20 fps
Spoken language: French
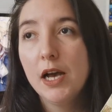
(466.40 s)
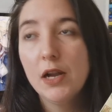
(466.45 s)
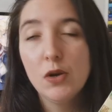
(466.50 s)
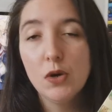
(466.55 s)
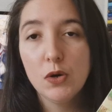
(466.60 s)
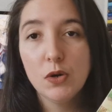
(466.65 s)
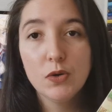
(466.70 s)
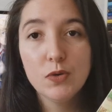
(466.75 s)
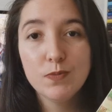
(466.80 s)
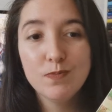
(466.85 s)

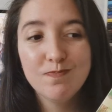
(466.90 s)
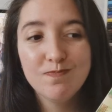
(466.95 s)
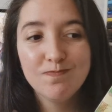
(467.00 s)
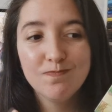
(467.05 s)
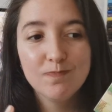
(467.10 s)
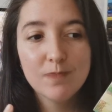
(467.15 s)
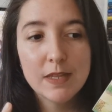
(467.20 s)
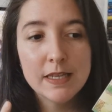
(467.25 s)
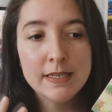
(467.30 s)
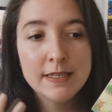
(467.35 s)
Alors,
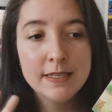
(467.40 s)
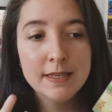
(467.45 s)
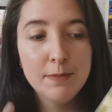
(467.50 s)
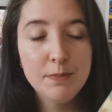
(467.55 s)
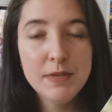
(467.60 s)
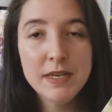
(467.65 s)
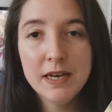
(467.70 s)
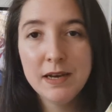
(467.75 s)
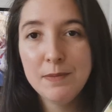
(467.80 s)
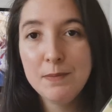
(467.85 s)

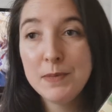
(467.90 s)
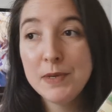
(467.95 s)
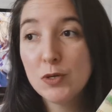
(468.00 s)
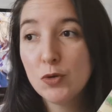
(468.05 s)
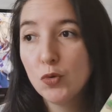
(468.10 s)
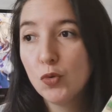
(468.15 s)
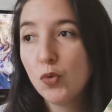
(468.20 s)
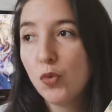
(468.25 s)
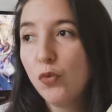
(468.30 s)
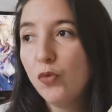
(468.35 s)
c'est bien, mais
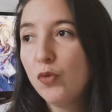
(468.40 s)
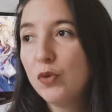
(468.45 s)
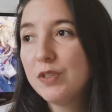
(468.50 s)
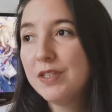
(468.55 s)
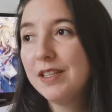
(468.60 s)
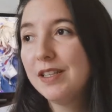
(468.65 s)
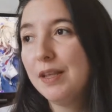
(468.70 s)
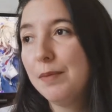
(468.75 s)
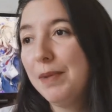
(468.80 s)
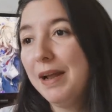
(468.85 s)
je trouve que
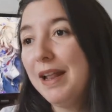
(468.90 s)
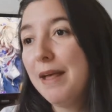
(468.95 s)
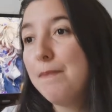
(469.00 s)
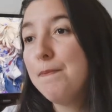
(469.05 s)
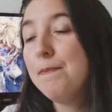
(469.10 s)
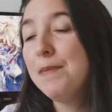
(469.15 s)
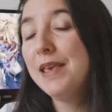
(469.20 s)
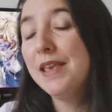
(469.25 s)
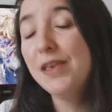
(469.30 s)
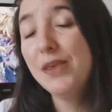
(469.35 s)
c'était pas la
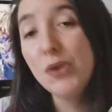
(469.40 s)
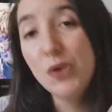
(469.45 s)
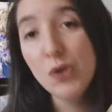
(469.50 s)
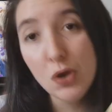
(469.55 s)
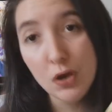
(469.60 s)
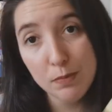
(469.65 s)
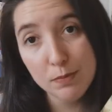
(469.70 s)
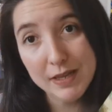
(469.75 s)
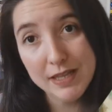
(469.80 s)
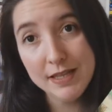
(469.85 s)

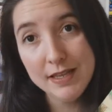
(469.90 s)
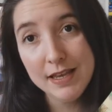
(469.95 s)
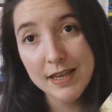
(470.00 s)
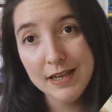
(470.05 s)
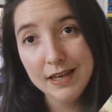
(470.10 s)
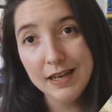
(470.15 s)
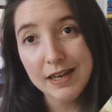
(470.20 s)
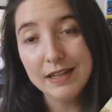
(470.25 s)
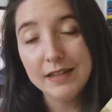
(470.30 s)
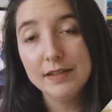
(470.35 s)
meilleure
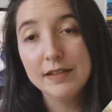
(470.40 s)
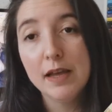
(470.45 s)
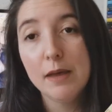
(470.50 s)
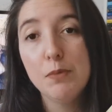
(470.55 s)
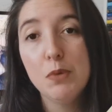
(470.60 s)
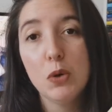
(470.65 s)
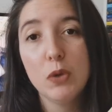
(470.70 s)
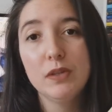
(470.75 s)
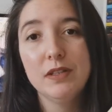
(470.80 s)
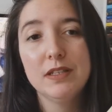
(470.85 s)
manière
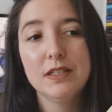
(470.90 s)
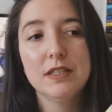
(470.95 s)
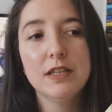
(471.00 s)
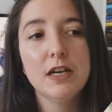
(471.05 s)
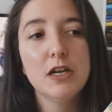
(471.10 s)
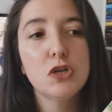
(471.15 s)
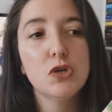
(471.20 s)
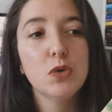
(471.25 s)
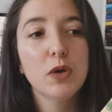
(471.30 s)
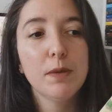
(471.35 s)
d'aborder
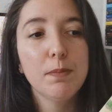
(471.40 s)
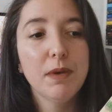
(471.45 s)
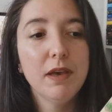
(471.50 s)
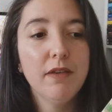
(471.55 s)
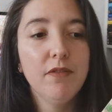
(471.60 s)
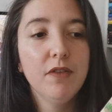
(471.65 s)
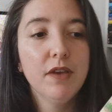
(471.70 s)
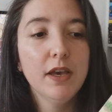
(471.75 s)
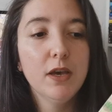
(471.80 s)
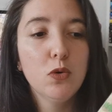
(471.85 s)
ça. J'aurais
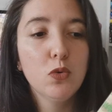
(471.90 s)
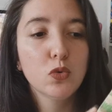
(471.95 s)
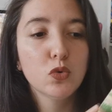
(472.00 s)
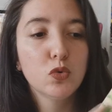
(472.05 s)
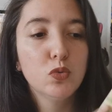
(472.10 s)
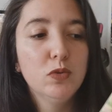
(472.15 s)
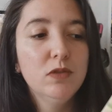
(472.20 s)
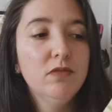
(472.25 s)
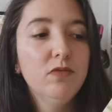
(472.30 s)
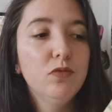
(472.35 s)
préféré
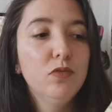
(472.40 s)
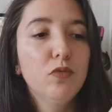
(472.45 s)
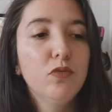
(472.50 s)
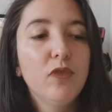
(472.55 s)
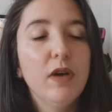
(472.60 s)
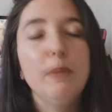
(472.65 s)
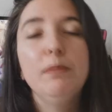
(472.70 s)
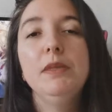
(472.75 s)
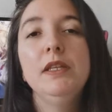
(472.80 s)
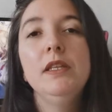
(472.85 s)
qu'on suive une
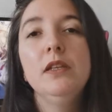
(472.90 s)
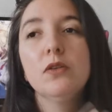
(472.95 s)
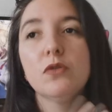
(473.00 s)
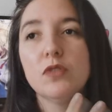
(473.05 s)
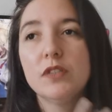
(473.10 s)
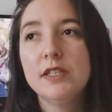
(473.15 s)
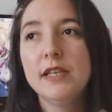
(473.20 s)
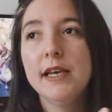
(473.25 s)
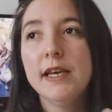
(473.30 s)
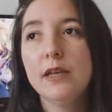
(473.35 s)
famille
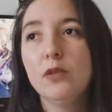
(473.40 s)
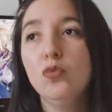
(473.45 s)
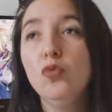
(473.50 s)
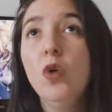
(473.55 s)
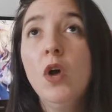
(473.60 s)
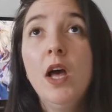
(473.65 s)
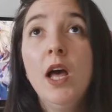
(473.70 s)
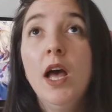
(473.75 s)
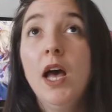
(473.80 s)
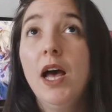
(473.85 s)
entière et
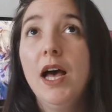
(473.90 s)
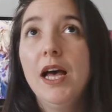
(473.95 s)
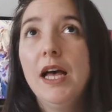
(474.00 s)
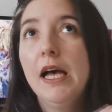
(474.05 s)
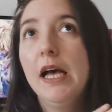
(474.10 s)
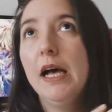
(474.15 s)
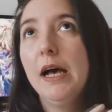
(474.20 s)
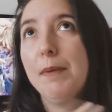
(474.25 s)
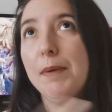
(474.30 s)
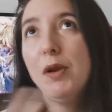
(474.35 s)
tout.
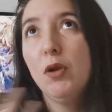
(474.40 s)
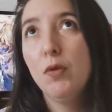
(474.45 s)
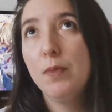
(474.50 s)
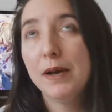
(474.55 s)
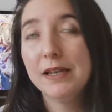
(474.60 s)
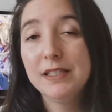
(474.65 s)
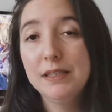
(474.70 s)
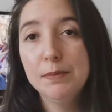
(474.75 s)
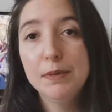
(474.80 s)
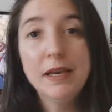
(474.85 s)
Après, le
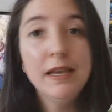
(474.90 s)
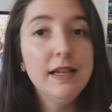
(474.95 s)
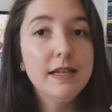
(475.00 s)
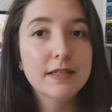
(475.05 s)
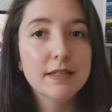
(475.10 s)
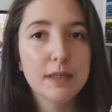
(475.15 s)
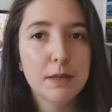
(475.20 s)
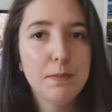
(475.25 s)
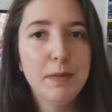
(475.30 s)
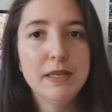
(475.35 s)
parti pris, il
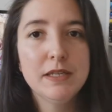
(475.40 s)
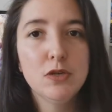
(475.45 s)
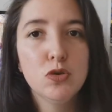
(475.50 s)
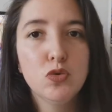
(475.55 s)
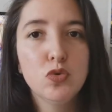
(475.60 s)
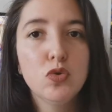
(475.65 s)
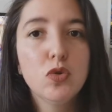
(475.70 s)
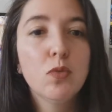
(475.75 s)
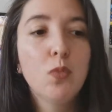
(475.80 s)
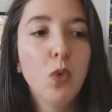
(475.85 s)
est sympa, c'est
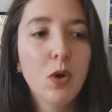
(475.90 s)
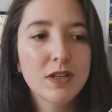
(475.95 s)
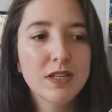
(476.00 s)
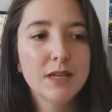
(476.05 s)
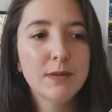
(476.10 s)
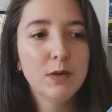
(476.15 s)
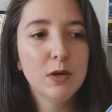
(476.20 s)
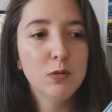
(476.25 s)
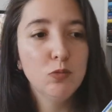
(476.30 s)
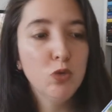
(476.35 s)
juste que moi,
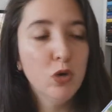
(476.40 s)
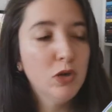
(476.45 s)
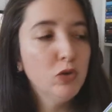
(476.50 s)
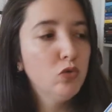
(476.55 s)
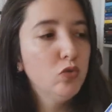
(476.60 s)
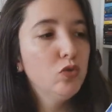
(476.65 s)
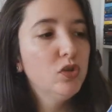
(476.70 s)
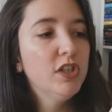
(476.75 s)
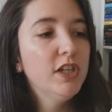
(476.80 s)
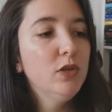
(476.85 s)
ça m'a
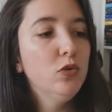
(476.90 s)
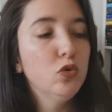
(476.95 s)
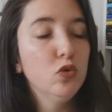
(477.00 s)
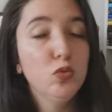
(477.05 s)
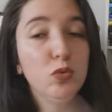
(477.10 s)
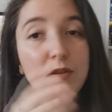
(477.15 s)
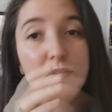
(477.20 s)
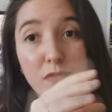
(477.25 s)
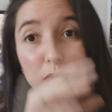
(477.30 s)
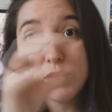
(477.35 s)
moins touché de
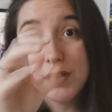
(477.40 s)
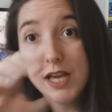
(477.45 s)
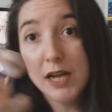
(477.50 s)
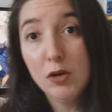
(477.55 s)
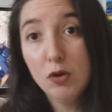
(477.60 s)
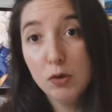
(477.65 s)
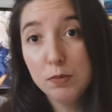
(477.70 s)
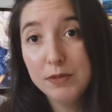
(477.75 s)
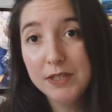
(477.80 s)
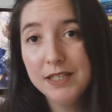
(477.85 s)
suivre
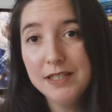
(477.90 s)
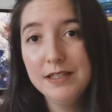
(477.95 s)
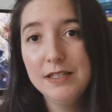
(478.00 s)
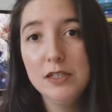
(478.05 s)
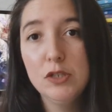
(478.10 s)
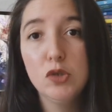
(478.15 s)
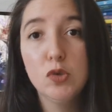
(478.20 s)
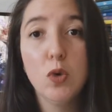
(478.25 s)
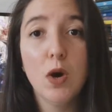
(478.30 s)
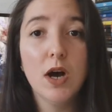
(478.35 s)
quelques petites
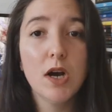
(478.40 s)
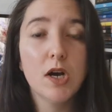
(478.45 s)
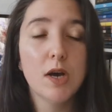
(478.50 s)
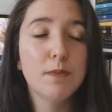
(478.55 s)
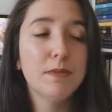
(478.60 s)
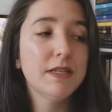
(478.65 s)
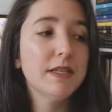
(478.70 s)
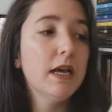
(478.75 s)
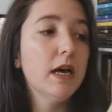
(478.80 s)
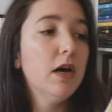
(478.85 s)
histoires
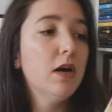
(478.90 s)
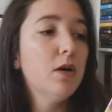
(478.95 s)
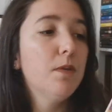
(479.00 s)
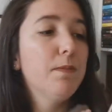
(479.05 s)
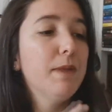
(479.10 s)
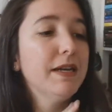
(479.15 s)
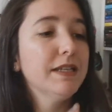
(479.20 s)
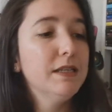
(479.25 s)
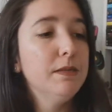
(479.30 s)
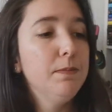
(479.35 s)
comme ça, euh,
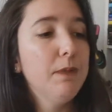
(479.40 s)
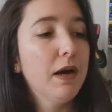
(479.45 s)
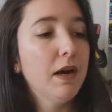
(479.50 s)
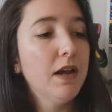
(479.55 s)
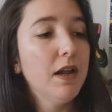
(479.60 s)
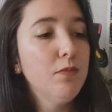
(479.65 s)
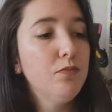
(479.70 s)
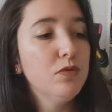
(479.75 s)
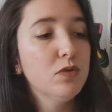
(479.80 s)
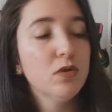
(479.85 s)
par-ci,
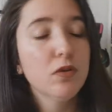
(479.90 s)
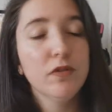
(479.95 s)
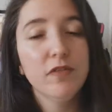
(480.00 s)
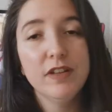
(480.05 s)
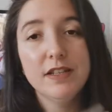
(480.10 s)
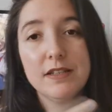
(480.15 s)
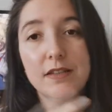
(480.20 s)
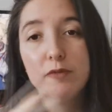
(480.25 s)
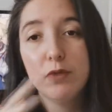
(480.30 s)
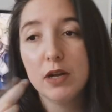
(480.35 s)
par-là, puisqu'en
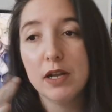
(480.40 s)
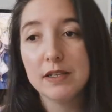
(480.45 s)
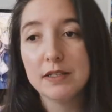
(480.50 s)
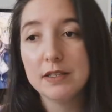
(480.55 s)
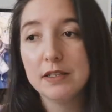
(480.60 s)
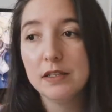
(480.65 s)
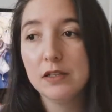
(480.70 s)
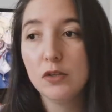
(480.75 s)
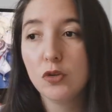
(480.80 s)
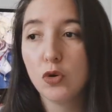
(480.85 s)
fait, c'est voilà,
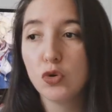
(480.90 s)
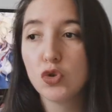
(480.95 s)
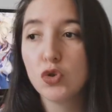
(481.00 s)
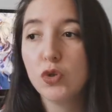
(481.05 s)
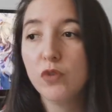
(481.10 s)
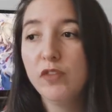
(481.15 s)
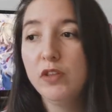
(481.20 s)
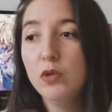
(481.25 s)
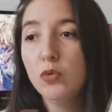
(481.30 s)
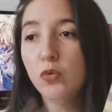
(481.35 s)
c'est des tranches
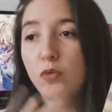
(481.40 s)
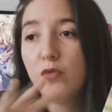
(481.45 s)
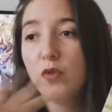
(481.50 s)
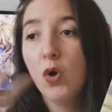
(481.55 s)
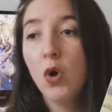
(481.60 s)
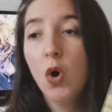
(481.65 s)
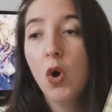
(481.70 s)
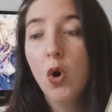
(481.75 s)
de vie où